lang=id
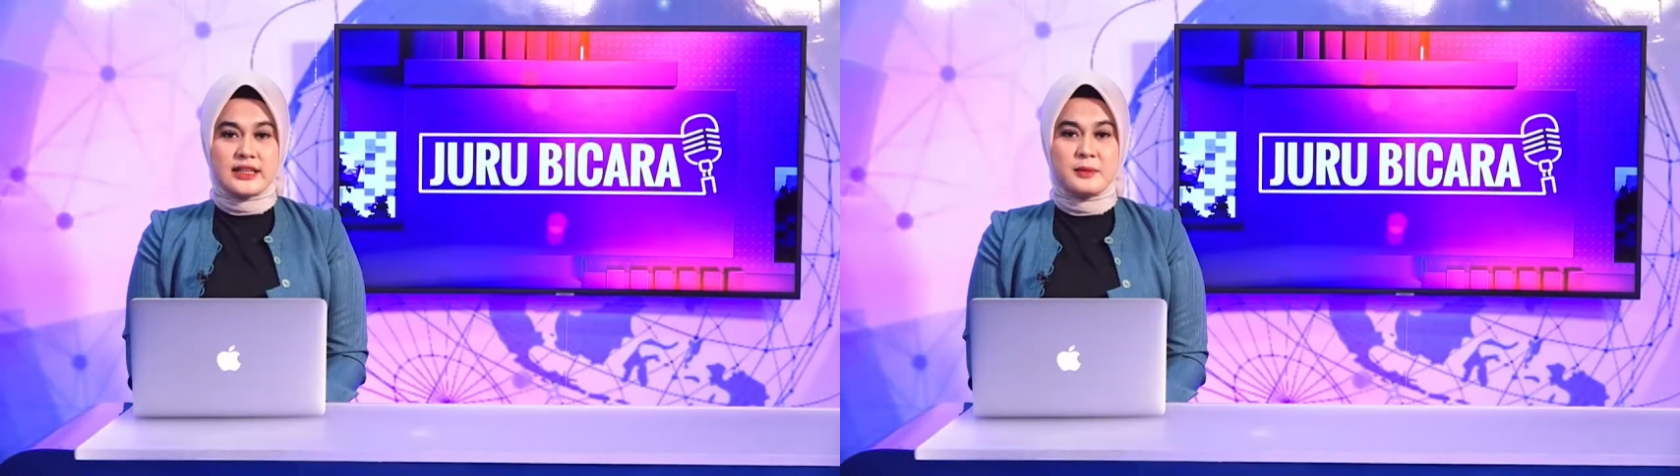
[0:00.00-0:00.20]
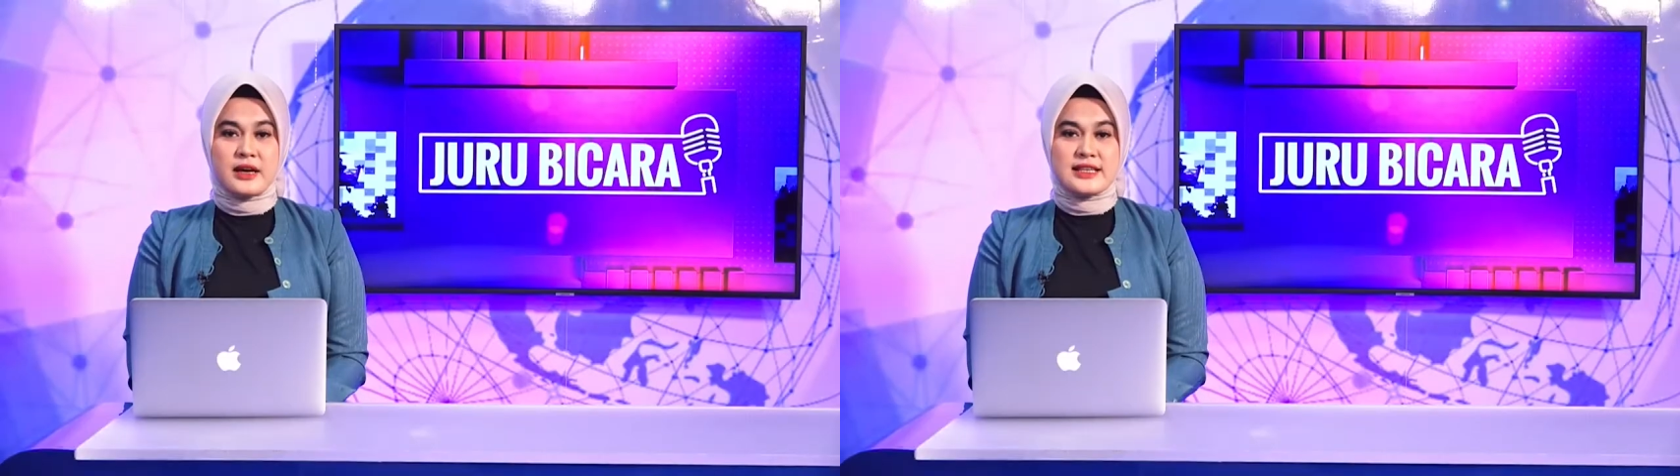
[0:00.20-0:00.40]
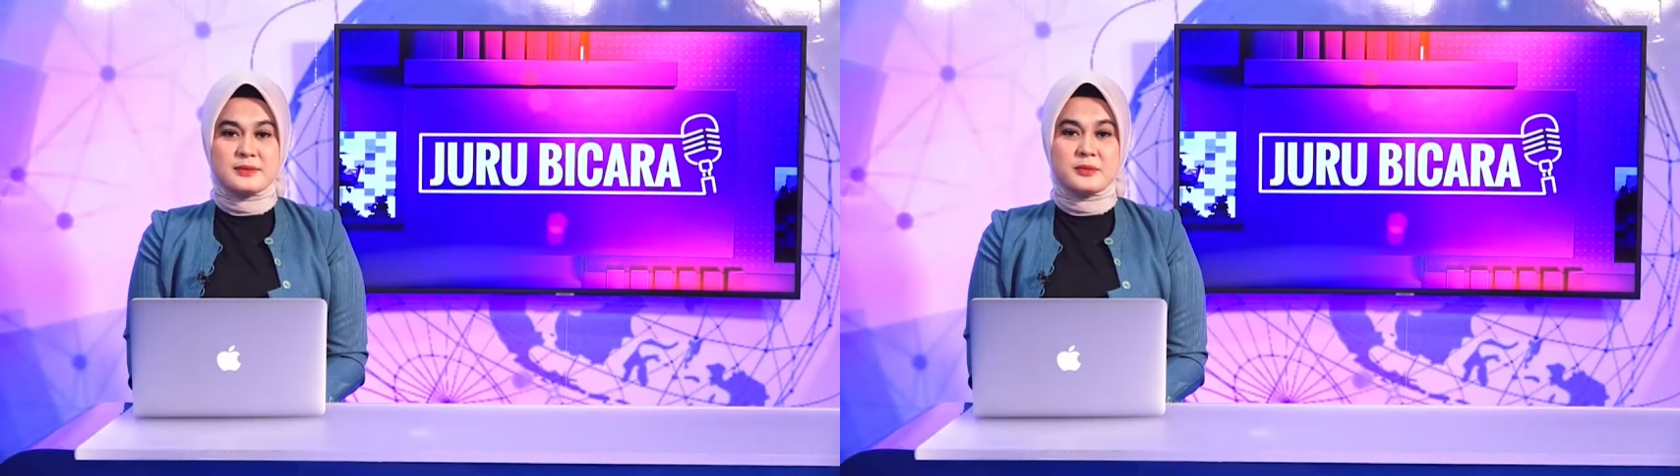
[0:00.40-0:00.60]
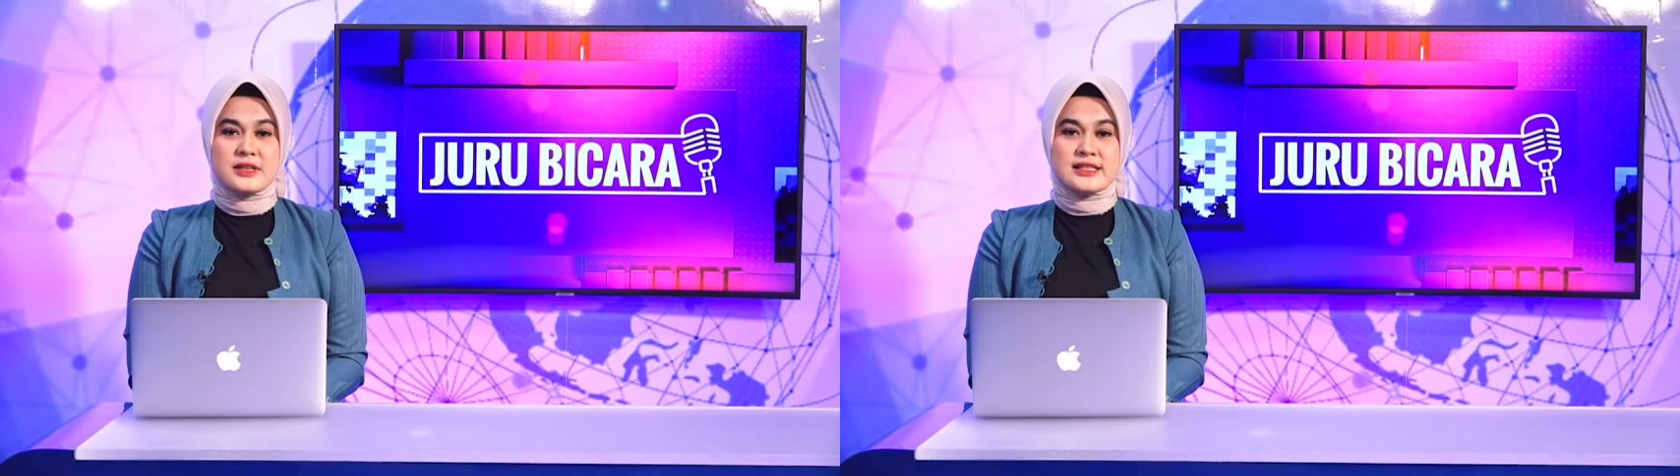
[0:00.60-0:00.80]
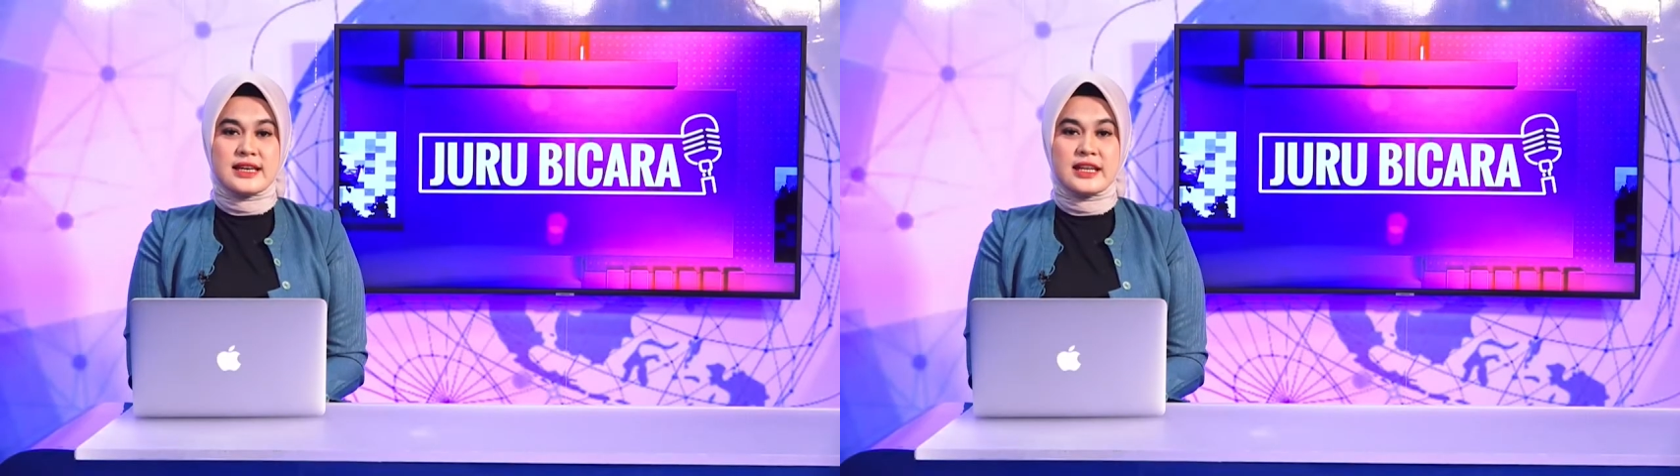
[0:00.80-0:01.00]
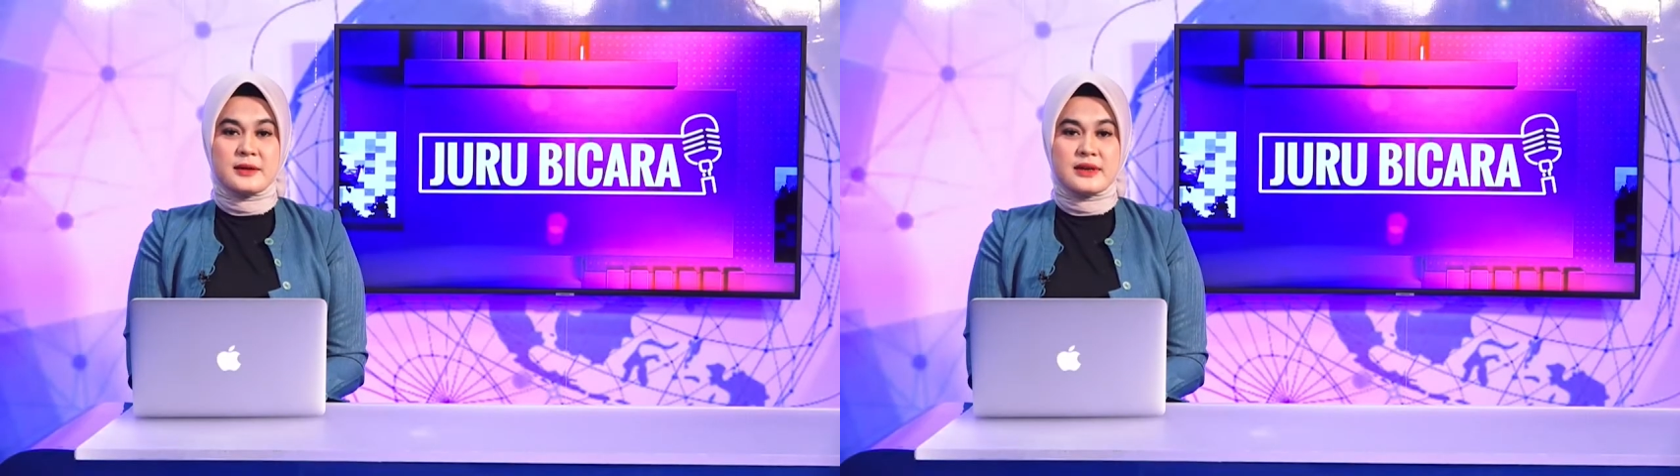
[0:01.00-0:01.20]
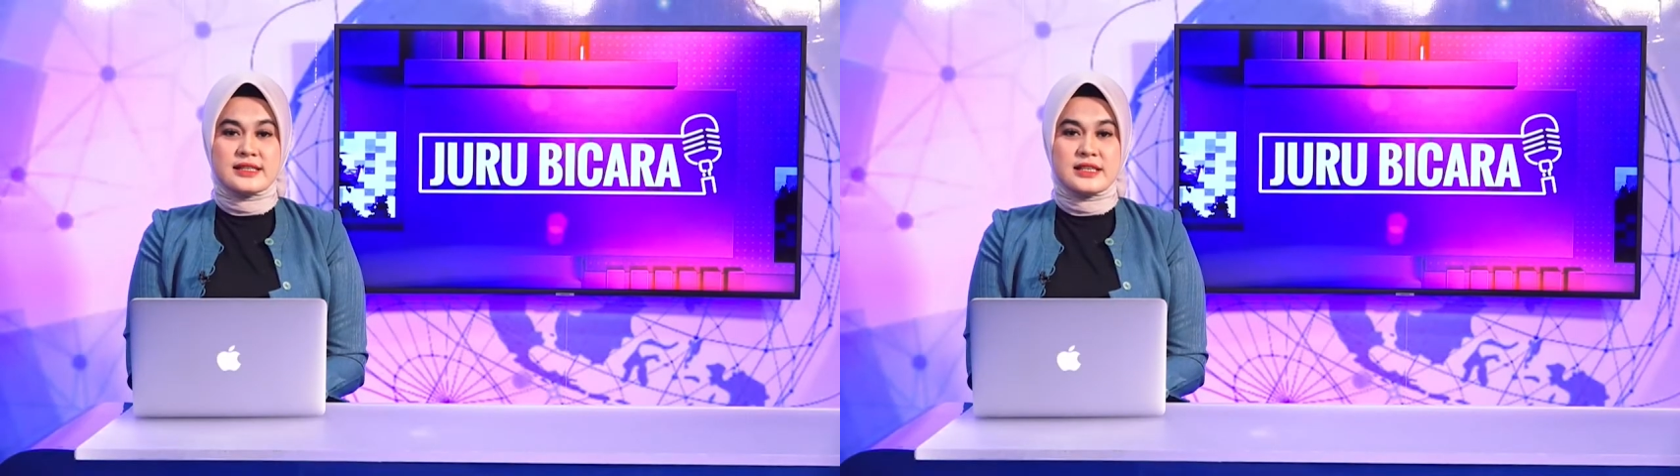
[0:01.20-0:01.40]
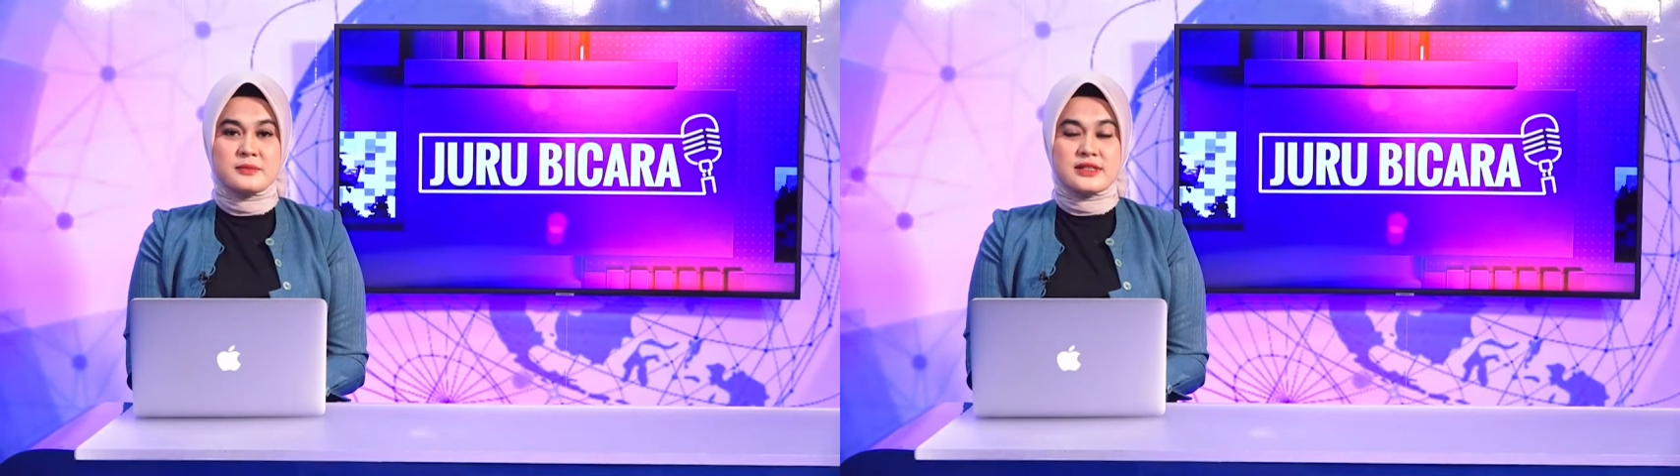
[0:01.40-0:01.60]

Terima kasih pemirsa Anda masih